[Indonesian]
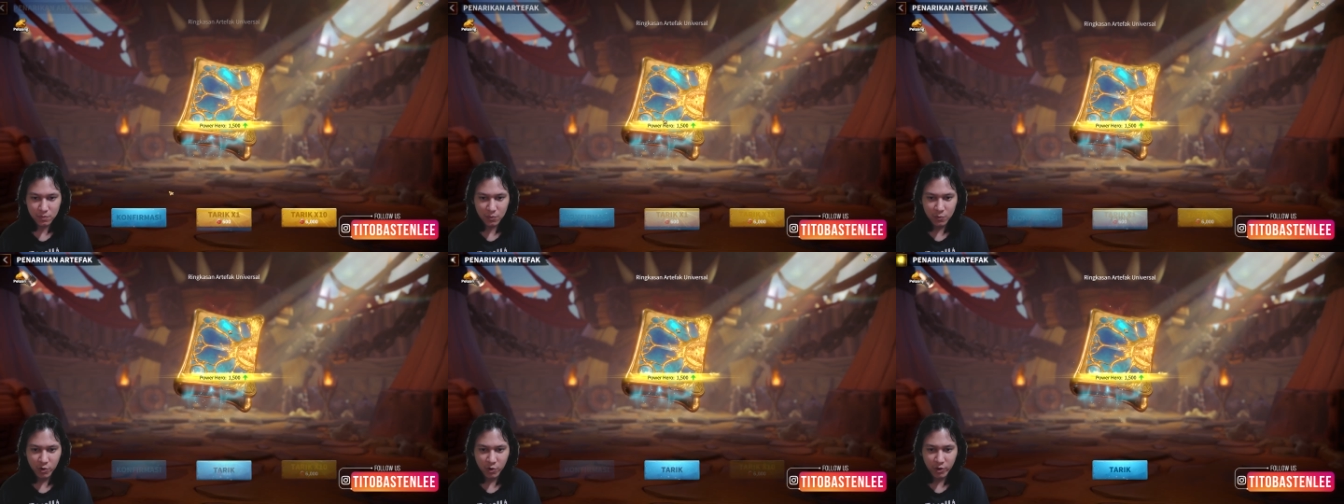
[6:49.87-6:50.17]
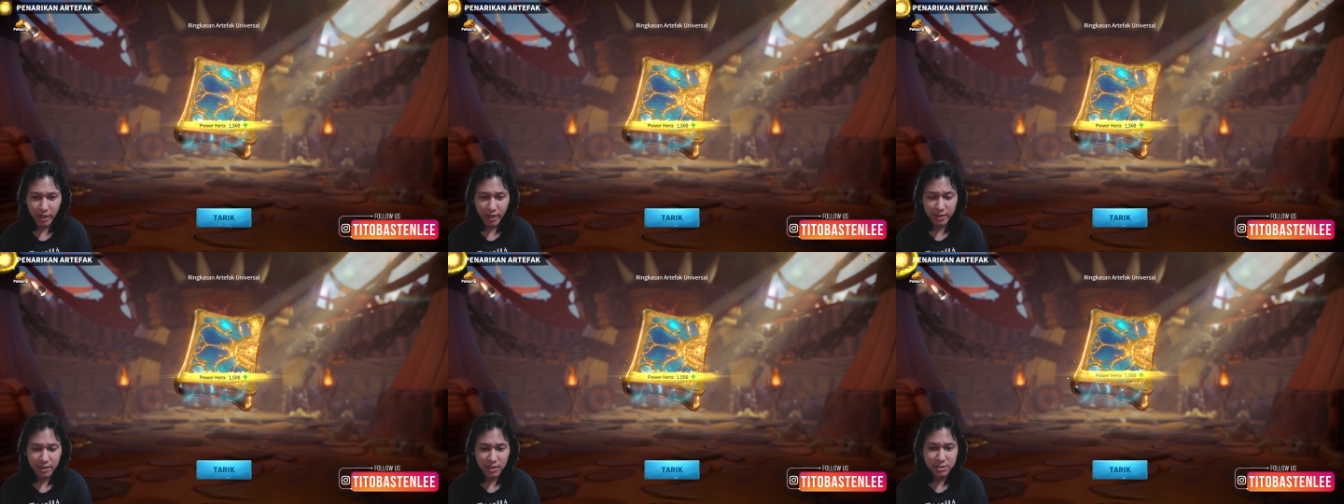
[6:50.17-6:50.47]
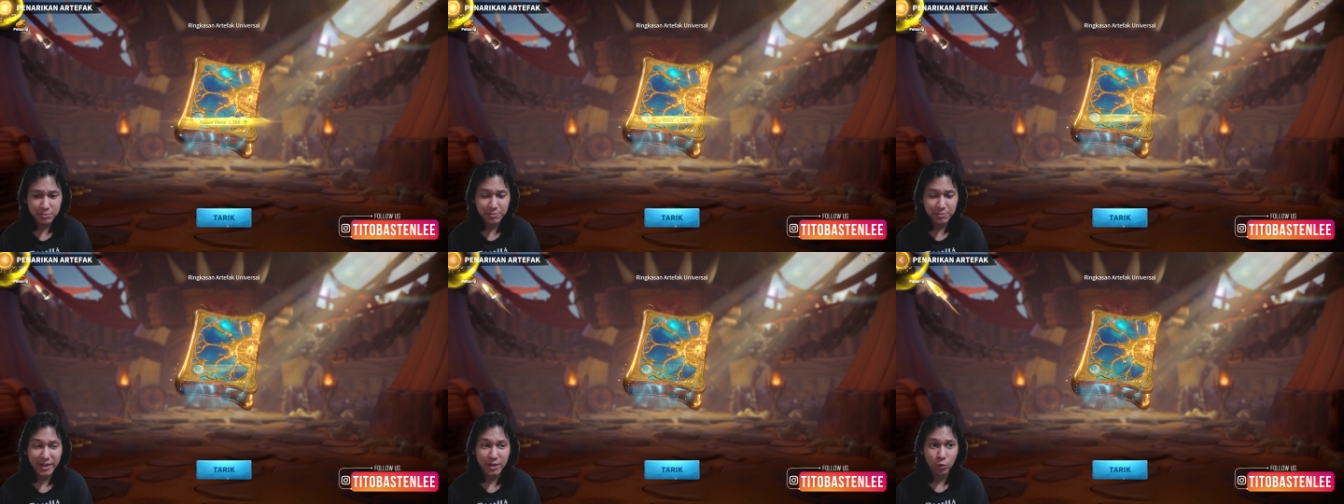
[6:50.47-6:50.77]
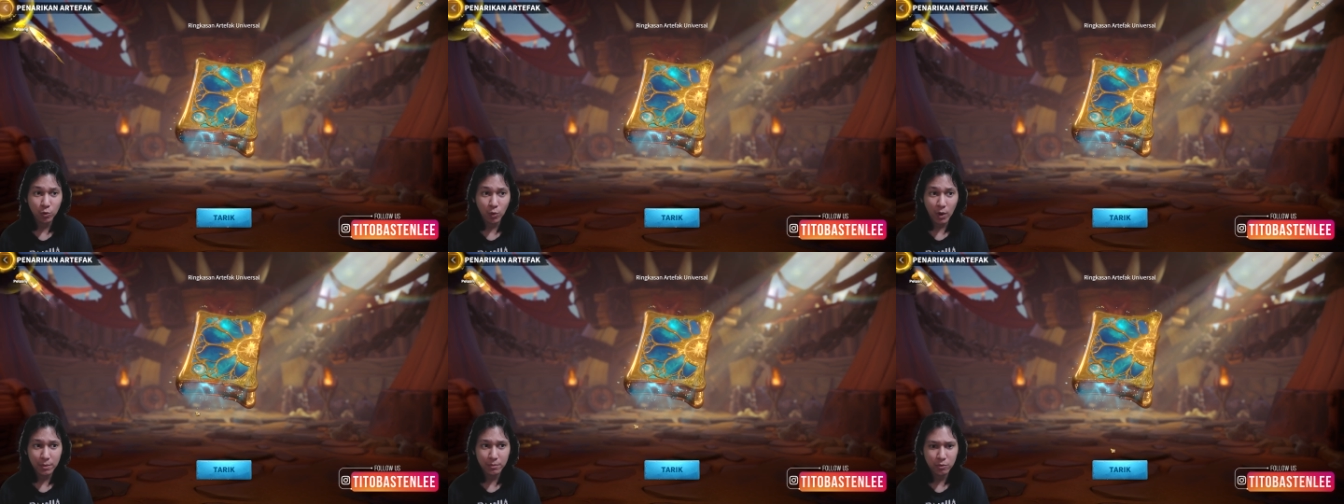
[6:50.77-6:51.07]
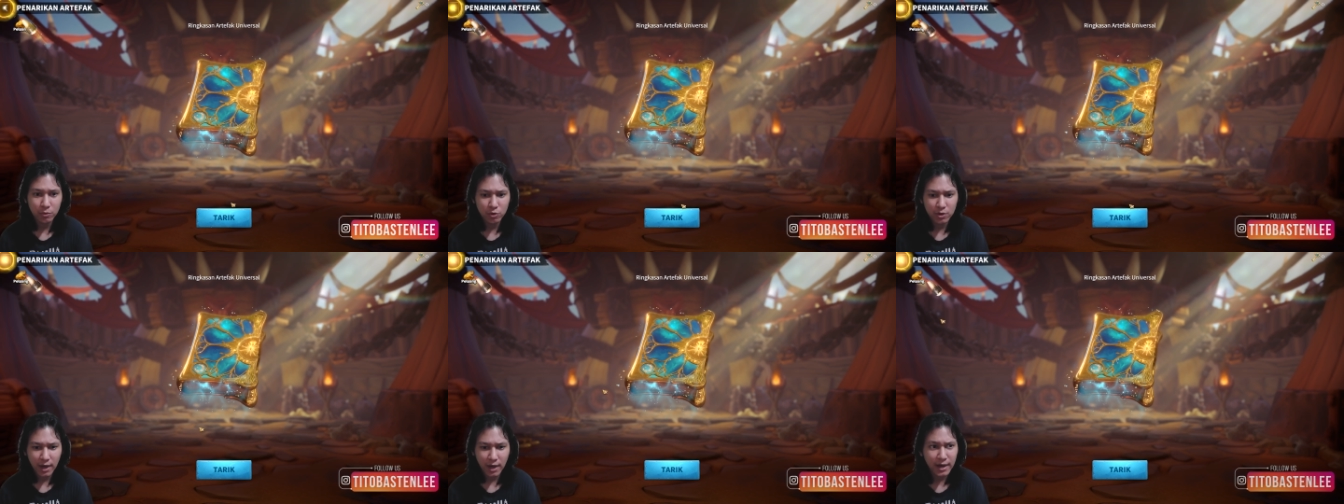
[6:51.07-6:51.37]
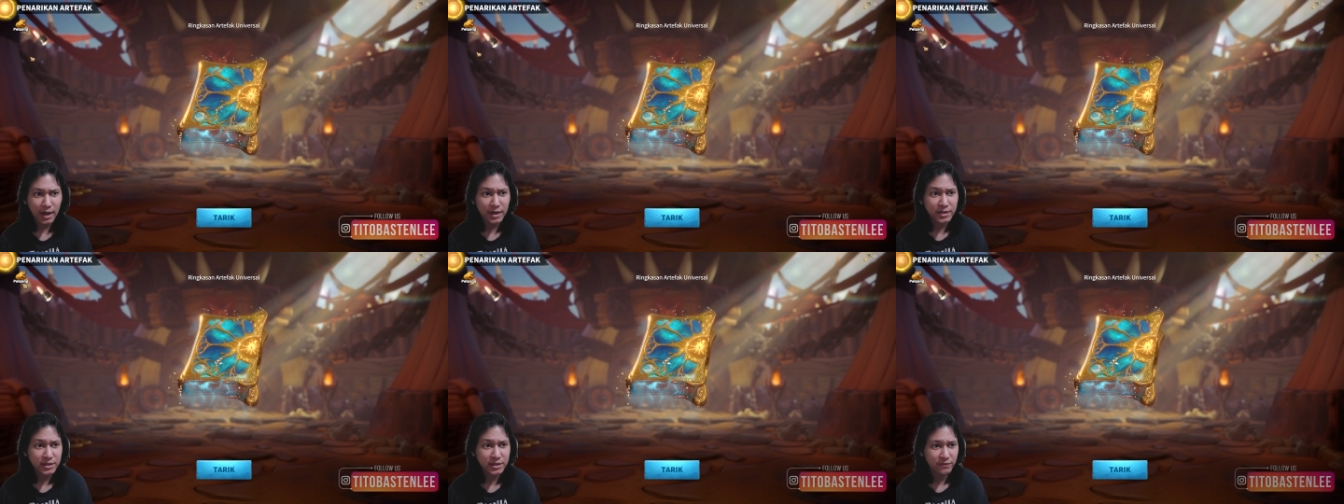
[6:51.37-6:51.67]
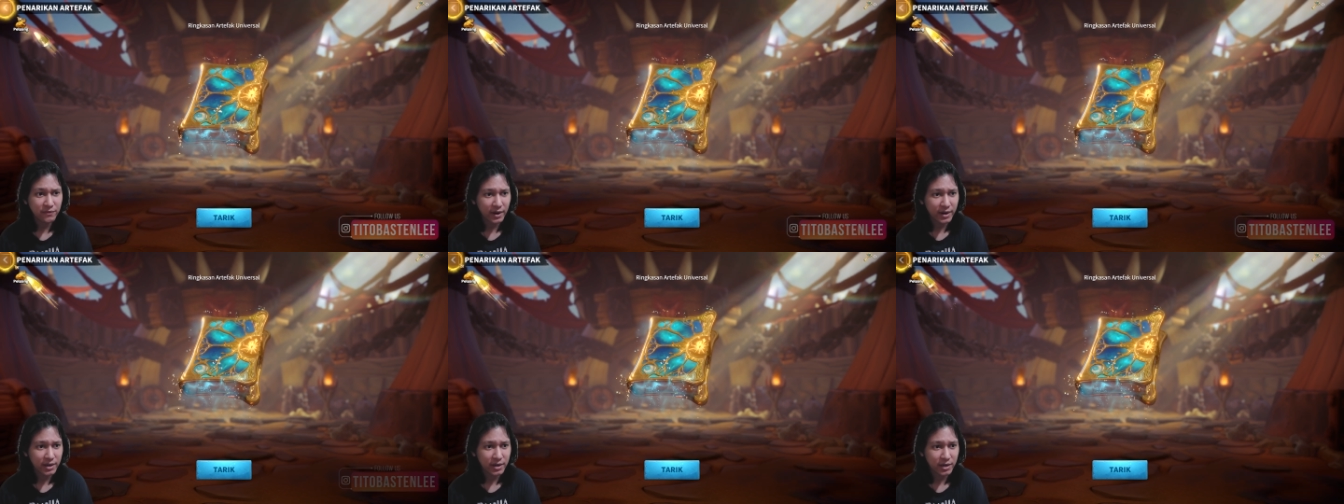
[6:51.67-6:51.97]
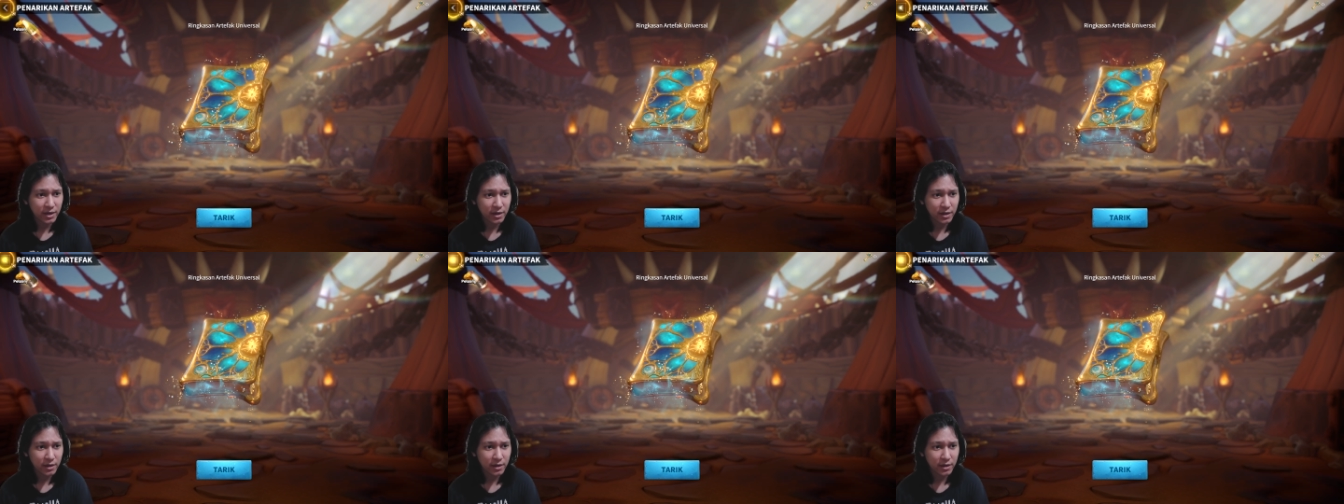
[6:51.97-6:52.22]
Oke, kita semakin kuat menggunakan artifak ini.